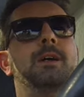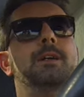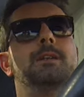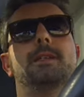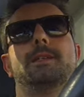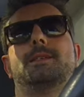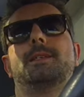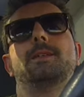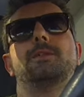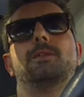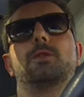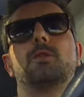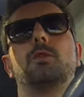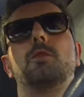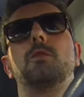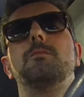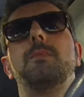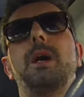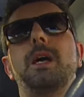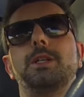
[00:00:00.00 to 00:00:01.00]
nel senso
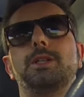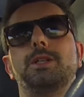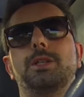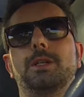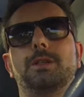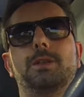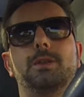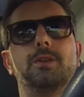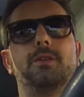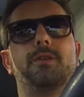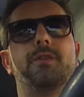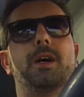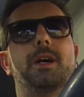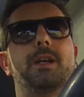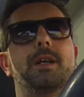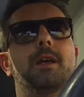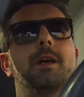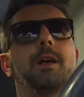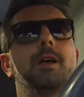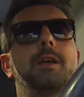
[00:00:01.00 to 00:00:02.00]
non ho mai scelto di
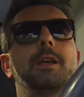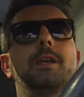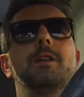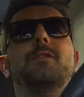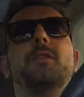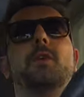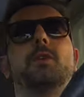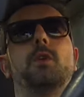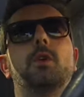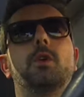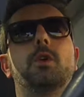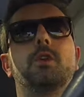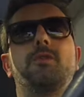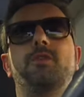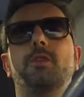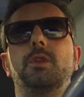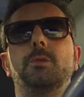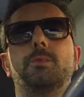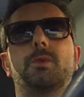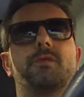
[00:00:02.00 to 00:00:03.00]
fare il
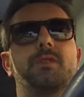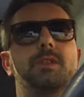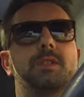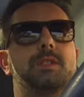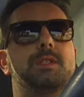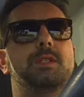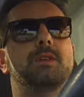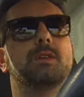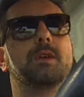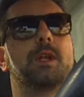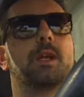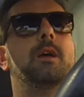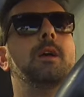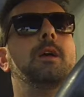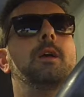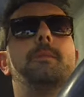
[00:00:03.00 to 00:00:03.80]
fotografo di professione.